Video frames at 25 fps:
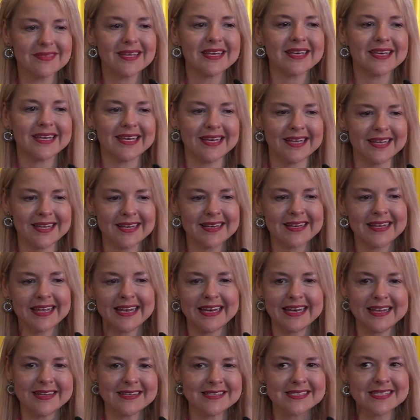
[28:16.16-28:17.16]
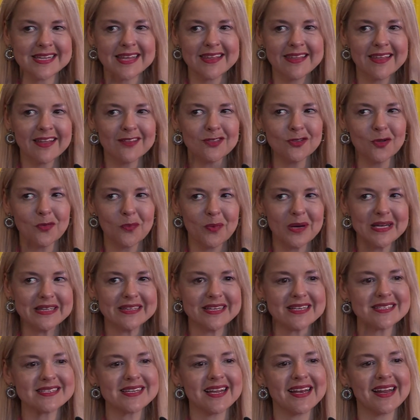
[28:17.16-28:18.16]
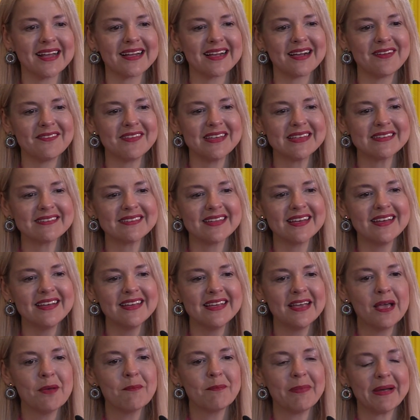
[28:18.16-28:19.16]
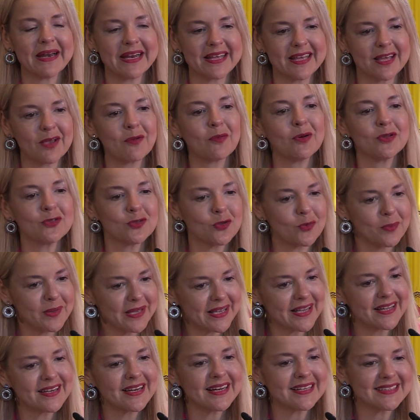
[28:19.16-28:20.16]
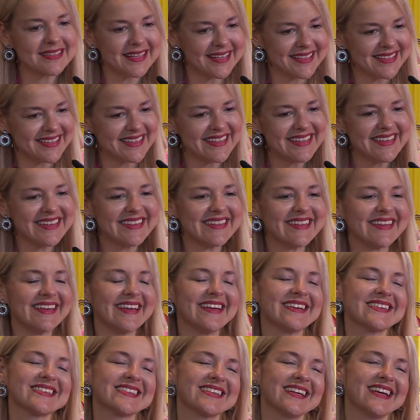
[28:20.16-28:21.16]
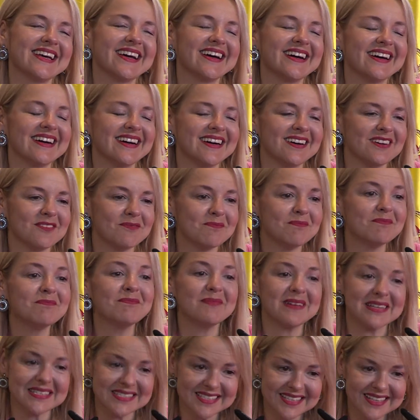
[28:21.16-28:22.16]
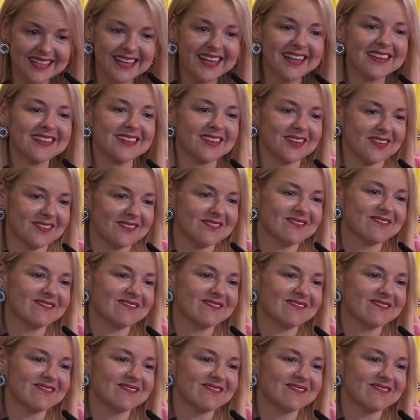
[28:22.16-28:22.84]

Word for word: que, le esté dando vueltas a la cabeza para que cuando vengan al taller eh, sea más directa.